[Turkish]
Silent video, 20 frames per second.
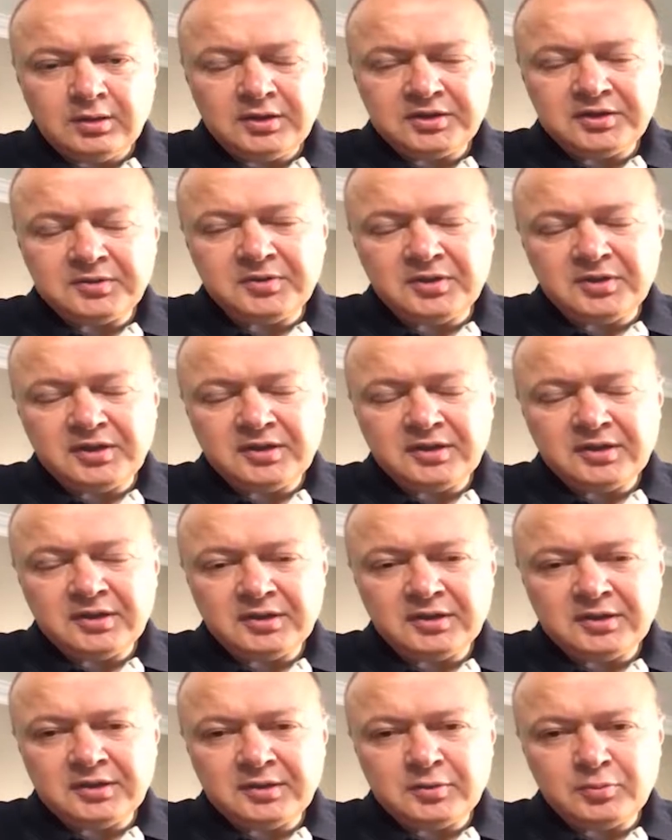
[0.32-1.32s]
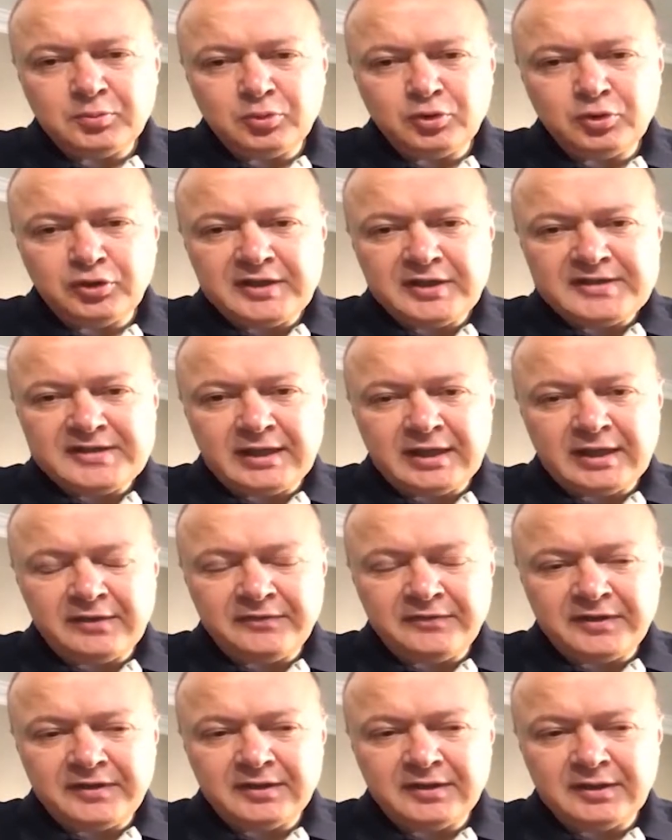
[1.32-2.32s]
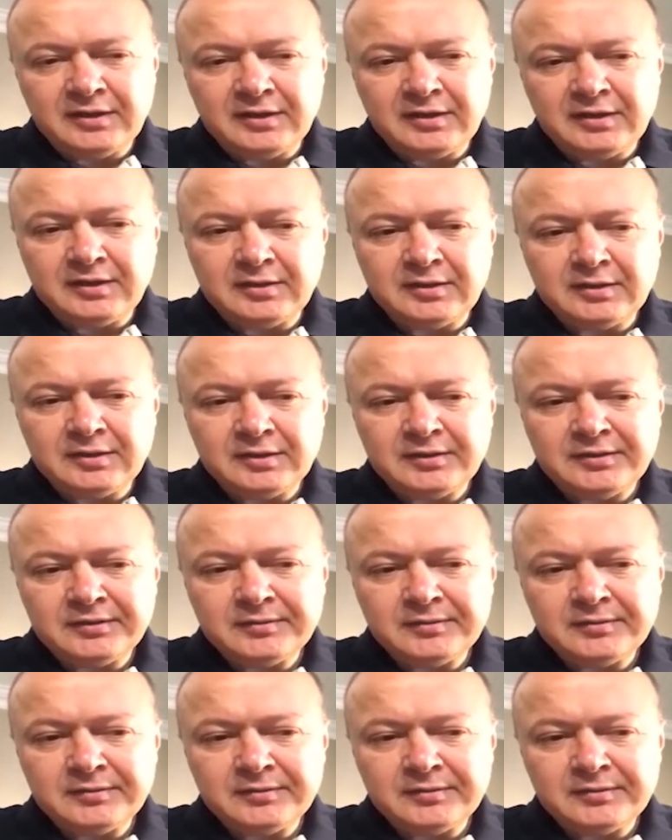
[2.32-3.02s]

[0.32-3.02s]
E, şimdi e, bu rezervin e,